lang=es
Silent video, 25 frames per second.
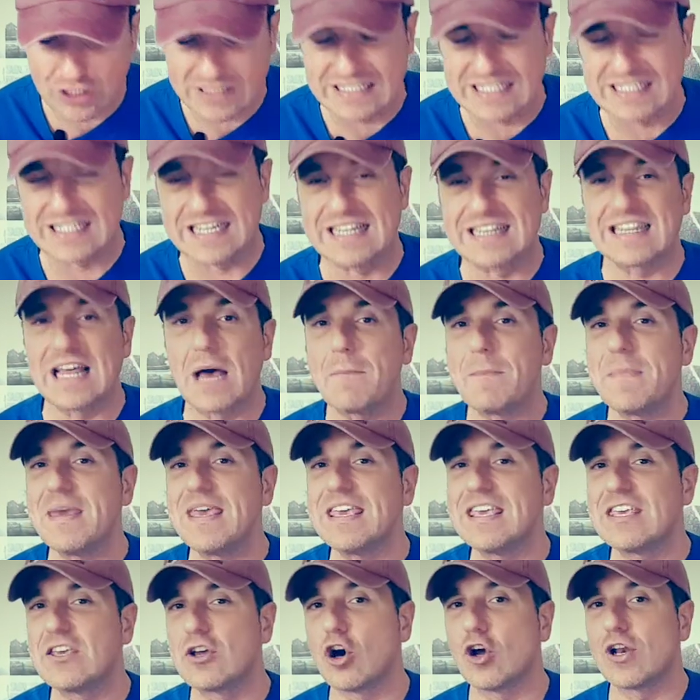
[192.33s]
60
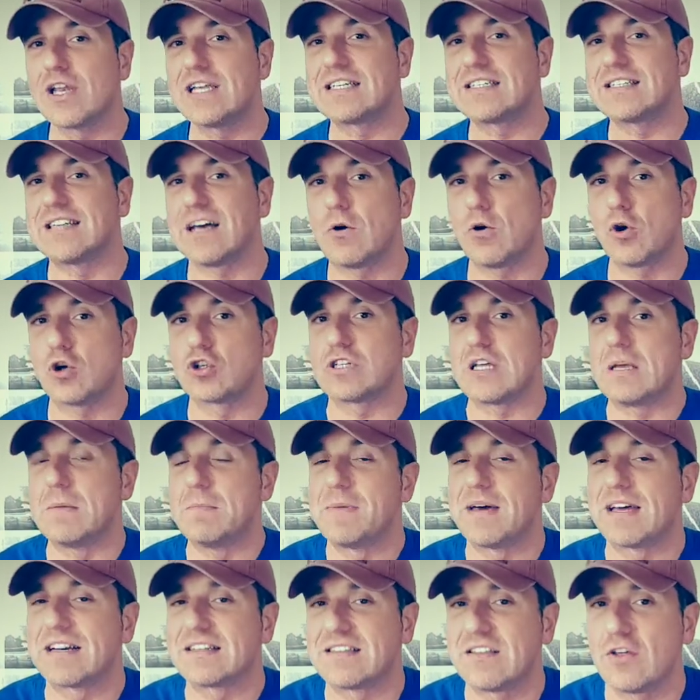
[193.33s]
millones de euros
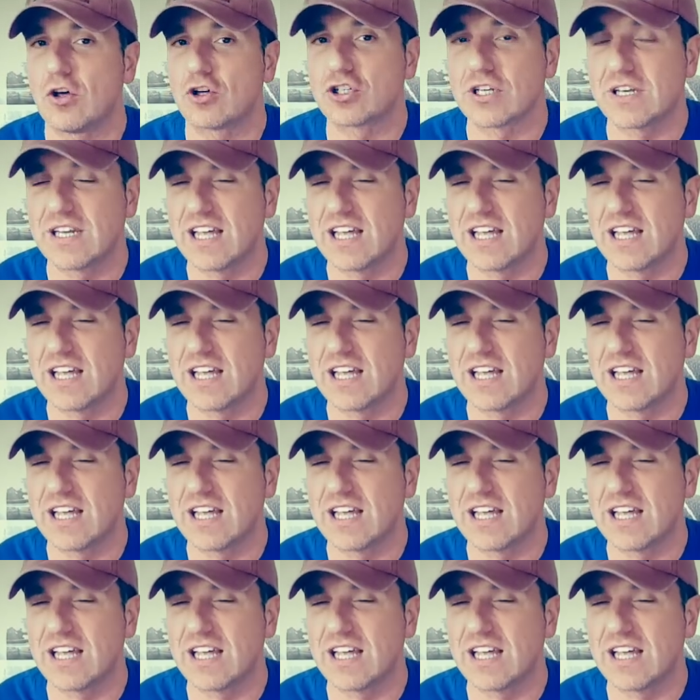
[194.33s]
invertidos